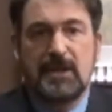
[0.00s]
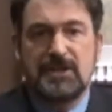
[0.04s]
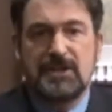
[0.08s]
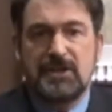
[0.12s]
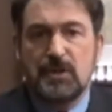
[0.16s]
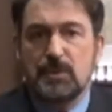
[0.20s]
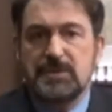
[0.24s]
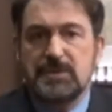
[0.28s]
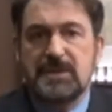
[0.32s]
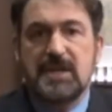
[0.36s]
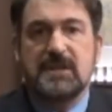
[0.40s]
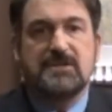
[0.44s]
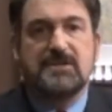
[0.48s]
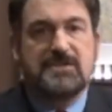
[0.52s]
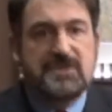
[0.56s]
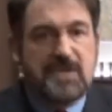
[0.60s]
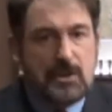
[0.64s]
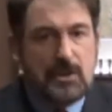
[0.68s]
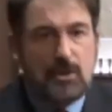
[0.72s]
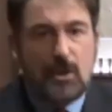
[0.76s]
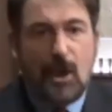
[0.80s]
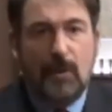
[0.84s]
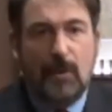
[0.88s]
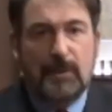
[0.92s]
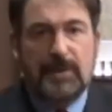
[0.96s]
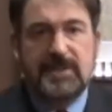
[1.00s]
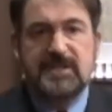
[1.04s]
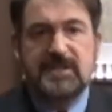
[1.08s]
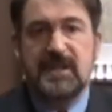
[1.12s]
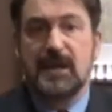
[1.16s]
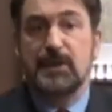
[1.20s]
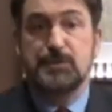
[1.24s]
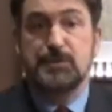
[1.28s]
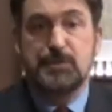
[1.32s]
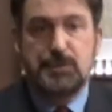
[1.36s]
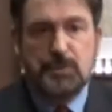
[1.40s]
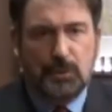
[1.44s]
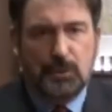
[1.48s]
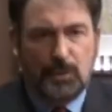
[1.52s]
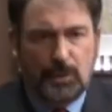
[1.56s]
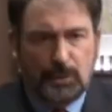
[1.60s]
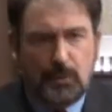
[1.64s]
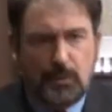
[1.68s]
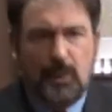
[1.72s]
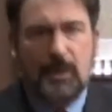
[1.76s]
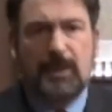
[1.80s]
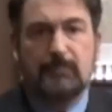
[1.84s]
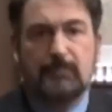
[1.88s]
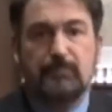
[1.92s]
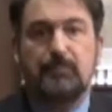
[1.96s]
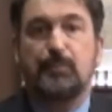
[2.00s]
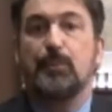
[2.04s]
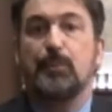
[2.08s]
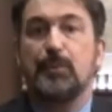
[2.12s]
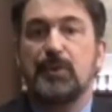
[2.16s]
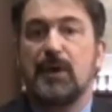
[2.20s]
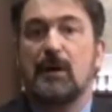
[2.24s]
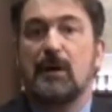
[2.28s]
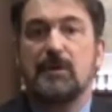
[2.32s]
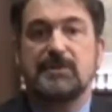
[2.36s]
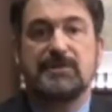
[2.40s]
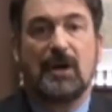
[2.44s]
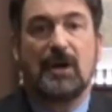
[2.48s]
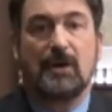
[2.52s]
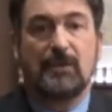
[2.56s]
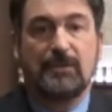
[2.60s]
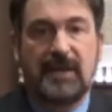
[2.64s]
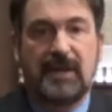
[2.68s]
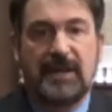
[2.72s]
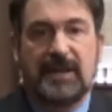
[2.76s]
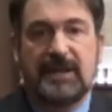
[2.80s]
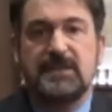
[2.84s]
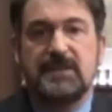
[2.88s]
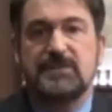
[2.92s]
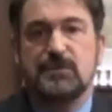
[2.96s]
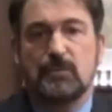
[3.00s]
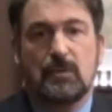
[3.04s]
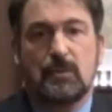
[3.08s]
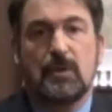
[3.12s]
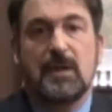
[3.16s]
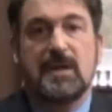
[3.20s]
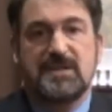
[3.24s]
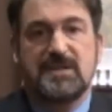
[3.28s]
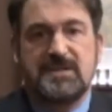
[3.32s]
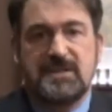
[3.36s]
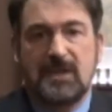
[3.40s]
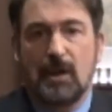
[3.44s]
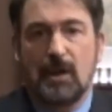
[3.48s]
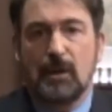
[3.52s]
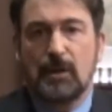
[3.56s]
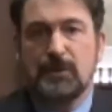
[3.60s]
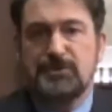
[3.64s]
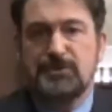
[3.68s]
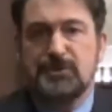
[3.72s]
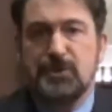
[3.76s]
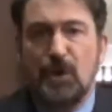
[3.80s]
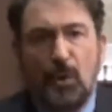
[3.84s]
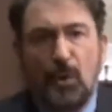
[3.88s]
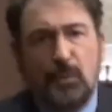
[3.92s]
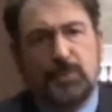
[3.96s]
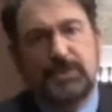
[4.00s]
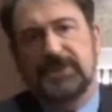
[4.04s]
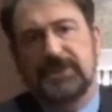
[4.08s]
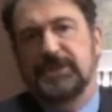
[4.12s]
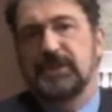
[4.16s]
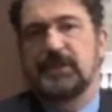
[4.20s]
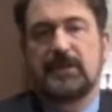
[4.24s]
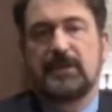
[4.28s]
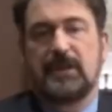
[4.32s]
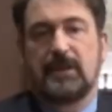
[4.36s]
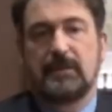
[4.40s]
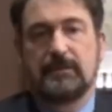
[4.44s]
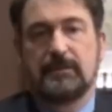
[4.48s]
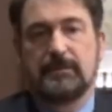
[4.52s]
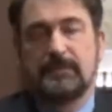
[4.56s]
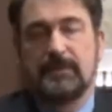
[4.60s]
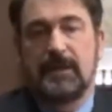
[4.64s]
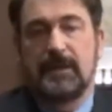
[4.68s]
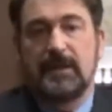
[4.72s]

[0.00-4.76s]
首先警告一下，绝对不要找哪一种想教你的人，